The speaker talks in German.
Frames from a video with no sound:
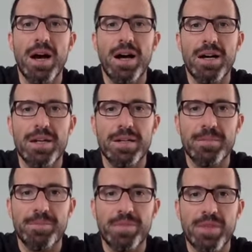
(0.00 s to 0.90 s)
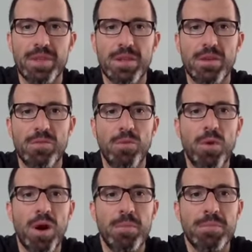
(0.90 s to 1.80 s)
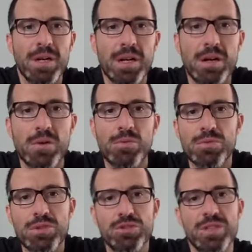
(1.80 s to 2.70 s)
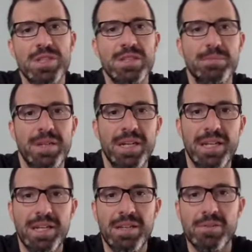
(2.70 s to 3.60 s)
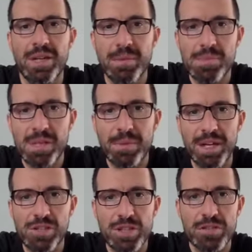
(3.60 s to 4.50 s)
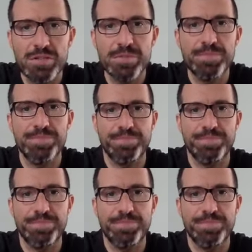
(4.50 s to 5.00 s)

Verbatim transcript: Ähm, wo haben wir Unterschiede bei Ehe- und Lebensgemeinschaften?